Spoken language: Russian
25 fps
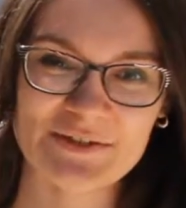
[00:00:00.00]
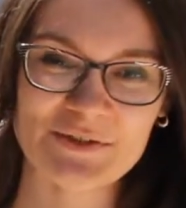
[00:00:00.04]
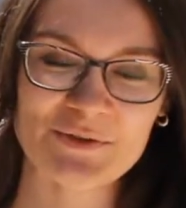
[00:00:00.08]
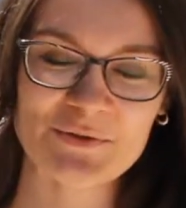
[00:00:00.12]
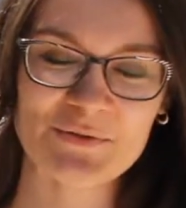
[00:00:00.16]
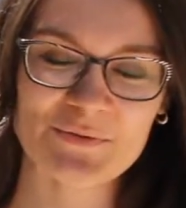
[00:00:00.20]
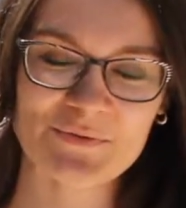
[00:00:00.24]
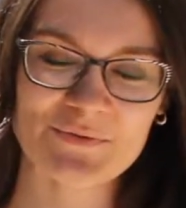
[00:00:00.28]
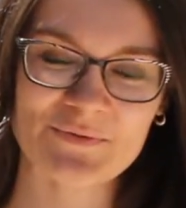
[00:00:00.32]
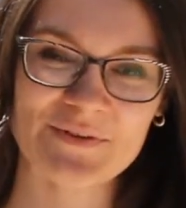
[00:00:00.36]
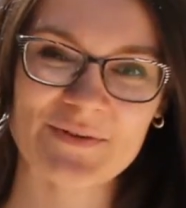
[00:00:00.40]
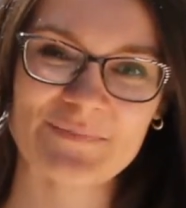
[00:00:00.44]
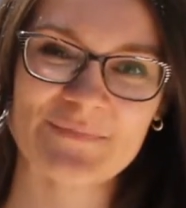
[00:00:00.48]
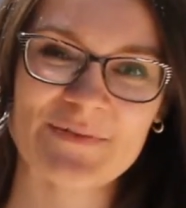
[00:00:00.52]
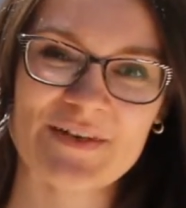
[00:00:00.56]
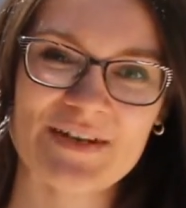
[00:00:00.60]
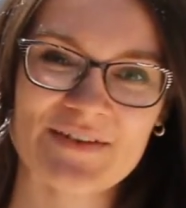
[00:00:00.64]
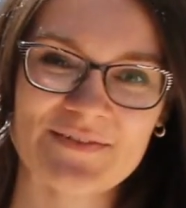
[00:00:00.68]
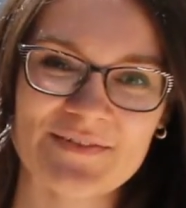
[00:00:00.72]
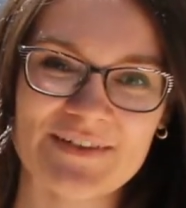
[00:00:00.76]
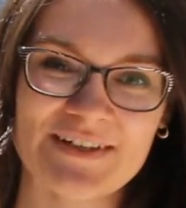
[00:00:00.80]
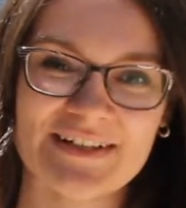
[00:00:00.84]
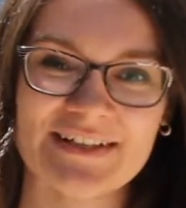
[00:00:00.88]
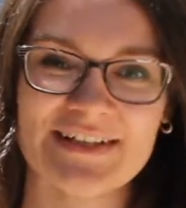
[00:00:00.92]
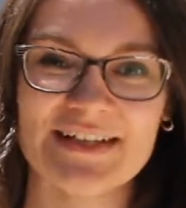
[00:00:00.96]
Ну,
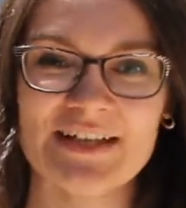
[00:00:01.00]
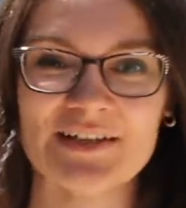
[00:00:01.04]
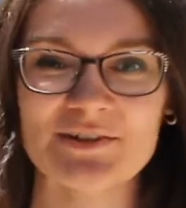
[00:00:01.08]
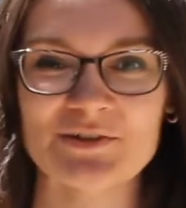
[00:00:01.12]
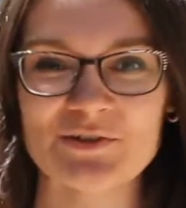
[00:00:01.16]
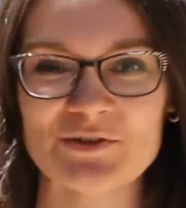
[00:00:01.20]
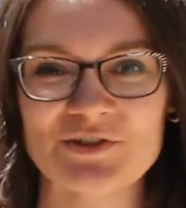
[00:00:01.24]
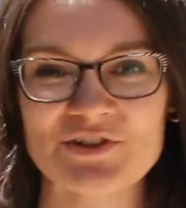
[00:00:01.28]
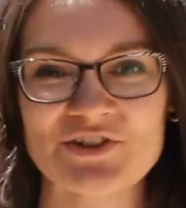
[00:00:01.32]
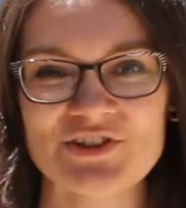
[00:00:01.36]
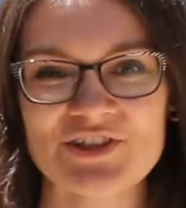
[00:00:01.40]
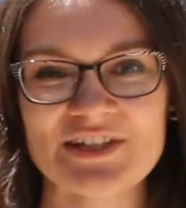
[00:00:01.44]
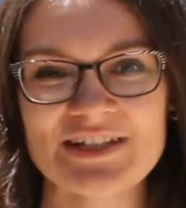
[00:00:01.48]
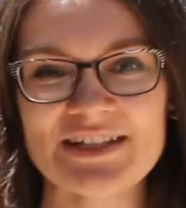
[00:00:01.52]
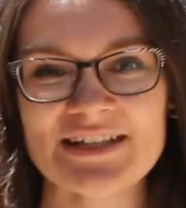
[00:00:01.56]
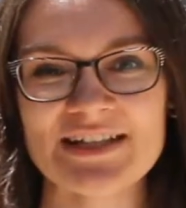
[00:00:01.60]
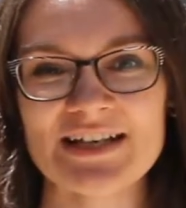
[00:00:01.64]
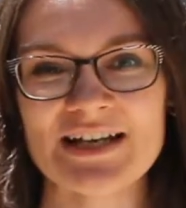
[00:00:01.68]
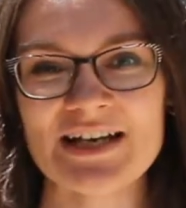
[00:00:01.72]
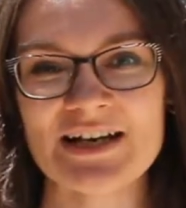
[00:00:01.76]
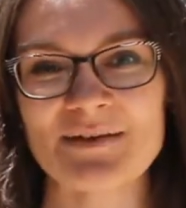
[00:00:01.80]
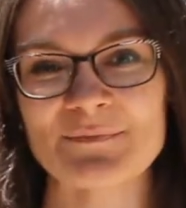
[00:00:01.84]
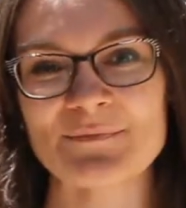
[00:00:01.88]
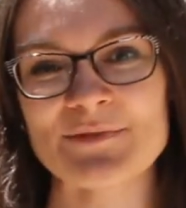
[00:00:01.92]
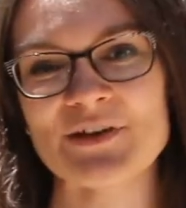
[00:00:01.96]
во-первых, для души
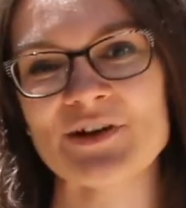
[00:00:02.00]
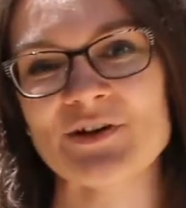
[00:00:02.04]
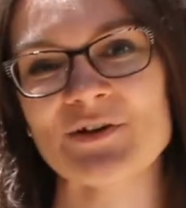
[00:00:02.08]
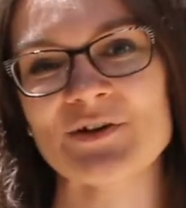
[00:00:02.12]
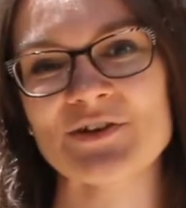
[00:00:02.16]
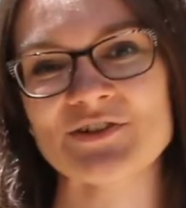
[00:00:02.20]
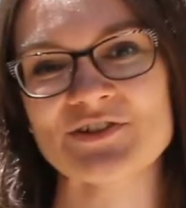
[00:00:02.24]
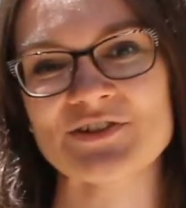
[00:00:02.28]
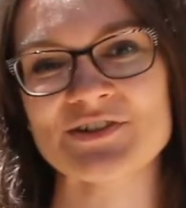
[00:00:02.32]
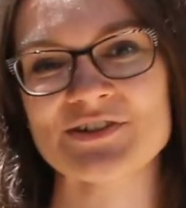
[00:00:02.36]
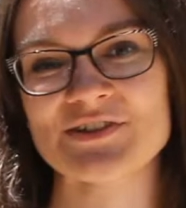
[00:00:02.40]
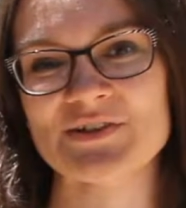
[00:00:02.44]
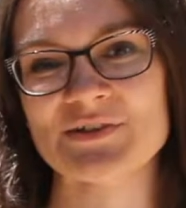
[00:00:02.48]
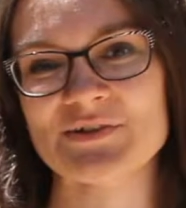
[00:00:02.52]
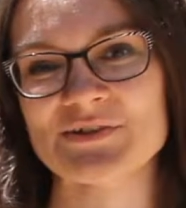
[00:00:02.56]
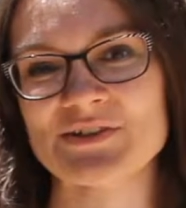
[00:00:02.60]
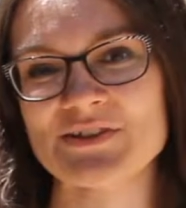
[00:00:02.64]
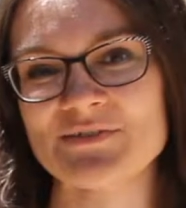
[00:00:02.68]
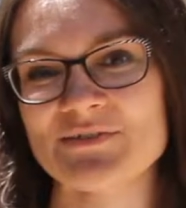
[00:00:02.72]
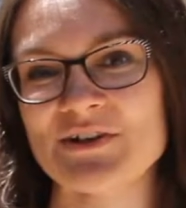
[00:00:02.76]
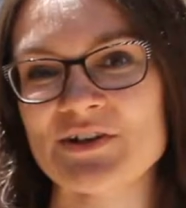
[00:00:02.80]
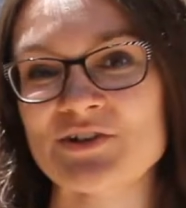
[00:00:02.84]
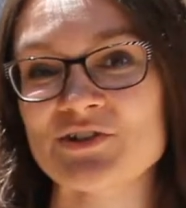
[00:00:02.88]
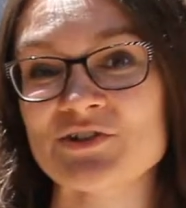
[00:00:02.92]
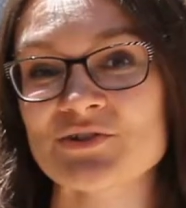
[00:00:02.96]
мне хочется
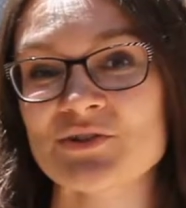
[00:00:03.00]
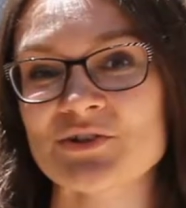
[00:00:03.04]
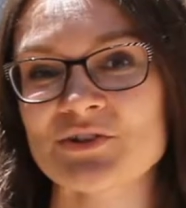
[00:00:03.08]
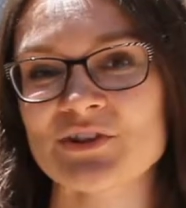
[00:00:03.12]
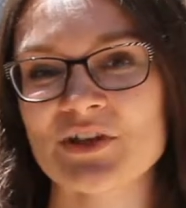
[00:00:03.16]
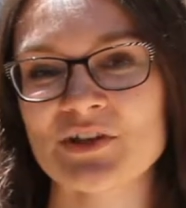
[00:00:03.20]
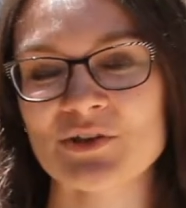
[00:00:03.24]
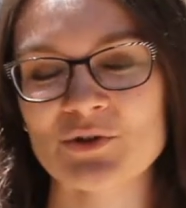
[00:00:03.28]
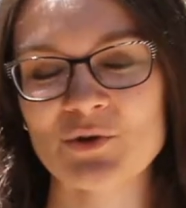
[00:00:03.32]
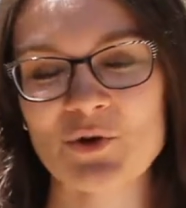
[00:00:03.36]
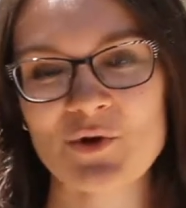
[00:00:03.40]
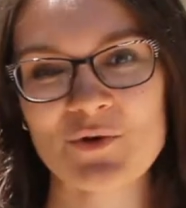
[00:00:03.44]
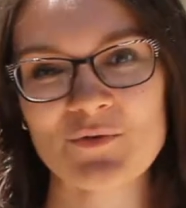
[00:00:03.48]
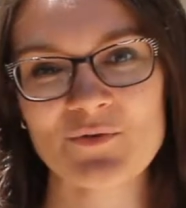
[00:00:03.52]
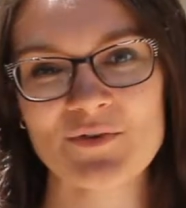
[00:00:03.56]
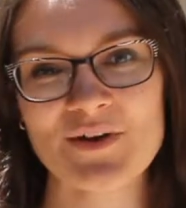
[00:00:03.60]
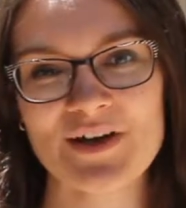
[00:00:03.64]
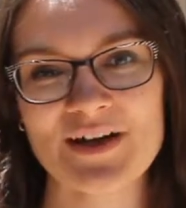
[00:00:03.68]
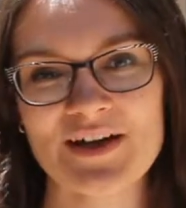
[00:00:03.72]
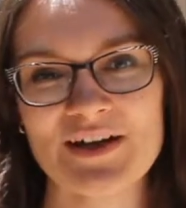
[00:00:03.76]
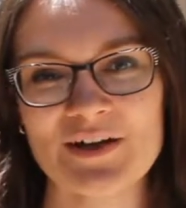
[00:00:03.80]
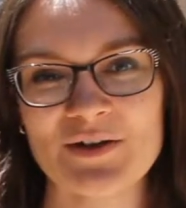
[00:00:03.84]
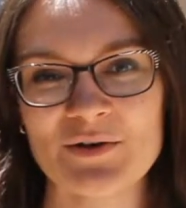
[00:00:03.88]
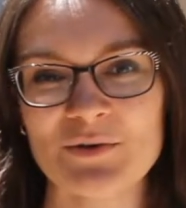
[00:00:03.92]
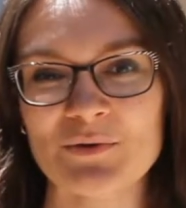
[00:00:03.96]
узнавать что-то
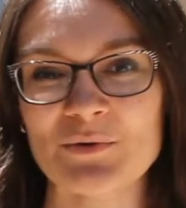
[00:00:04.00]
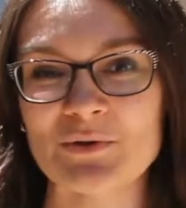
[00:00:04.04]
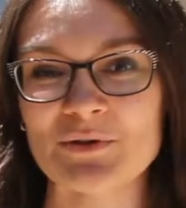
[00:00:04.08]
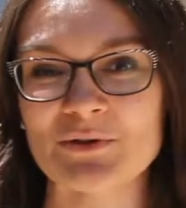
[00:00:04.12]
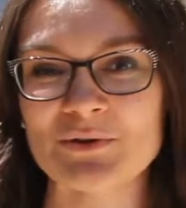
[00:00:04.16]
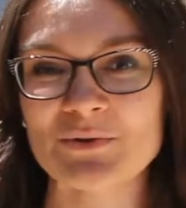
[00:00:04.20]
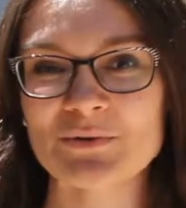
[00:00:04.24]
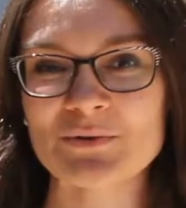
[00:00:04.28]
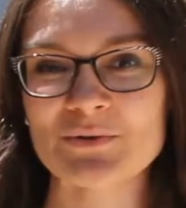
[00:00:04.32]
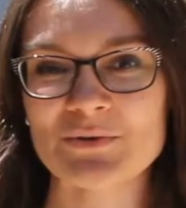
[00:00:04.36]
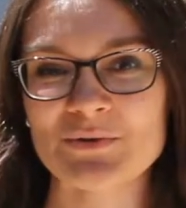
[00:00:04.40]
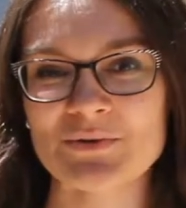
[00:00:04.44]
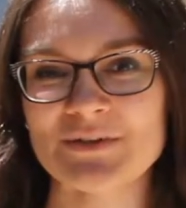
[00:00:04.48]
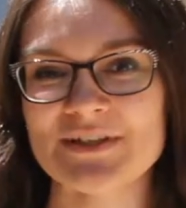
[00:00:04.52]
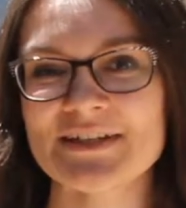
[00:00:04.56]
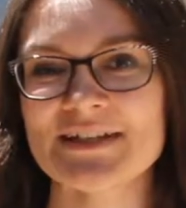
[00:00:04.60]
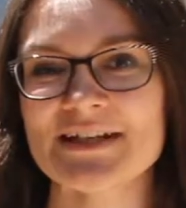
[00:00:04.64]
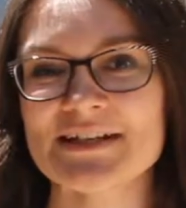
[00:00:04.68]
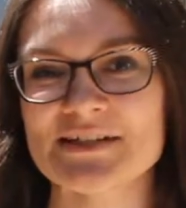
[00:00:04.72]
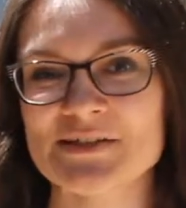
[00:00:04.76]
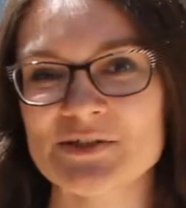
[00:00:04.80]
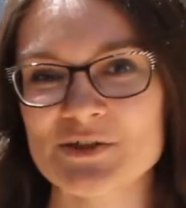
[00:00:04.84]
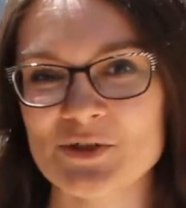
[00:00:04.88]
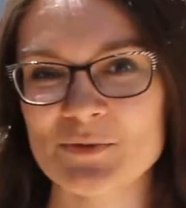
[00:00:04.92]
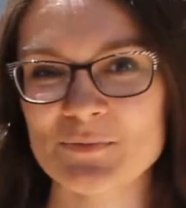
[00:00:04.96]
новое, культуру и
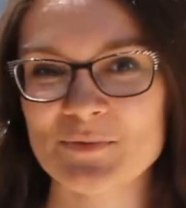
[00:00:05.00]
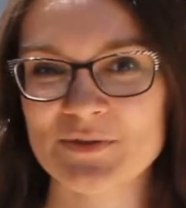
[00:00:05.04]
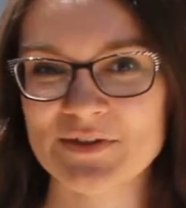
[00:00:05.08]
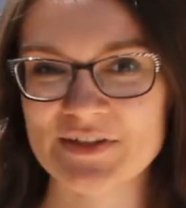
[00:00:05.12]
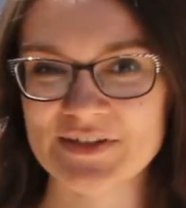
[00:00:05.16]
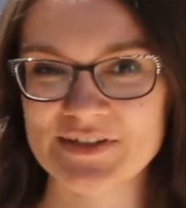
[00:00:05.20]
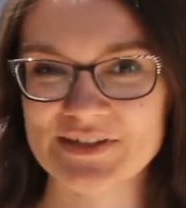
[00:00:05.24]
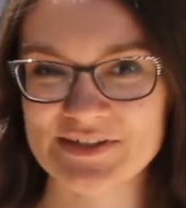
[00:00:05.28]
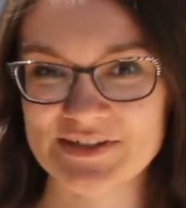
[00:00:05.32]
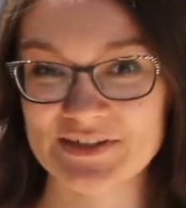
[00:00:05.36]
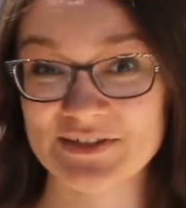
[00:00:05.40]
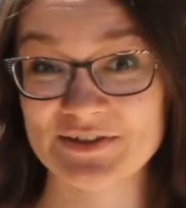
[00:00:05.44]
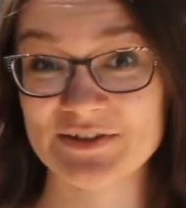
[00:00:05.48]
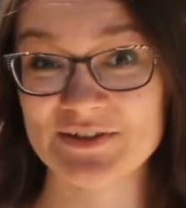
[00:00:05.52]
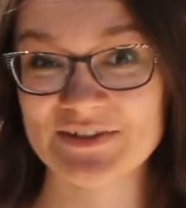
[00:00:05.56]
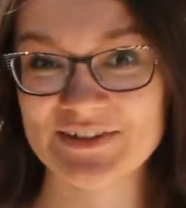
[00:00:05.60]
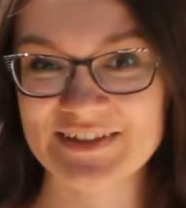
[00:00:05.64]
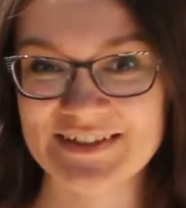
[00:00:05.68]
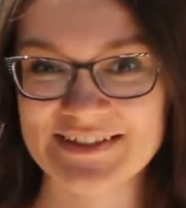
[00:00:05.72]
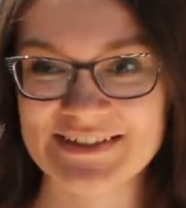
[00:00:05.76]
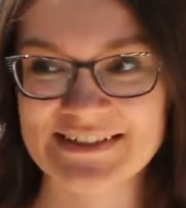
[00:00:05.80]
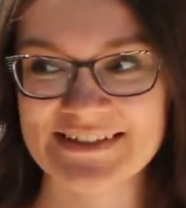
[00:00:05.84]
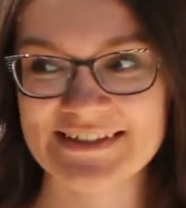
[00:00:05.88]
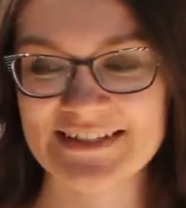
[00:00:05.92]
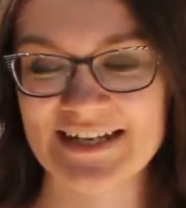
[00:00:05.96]
особенности
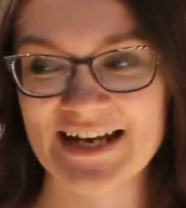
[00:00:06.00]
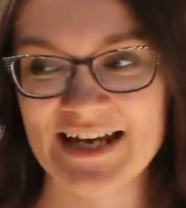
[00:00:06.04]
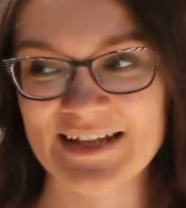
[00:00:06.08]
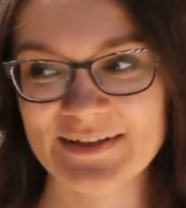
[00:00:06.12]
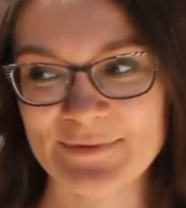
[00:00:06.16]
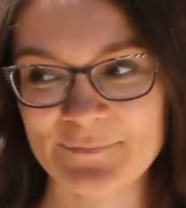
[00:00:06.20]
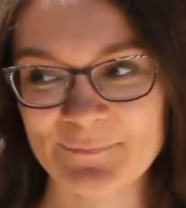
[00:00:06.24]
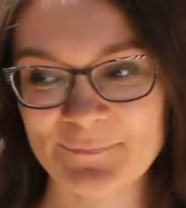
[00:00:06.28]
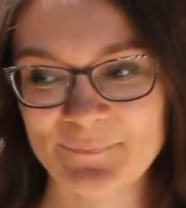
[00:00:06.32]
других стран.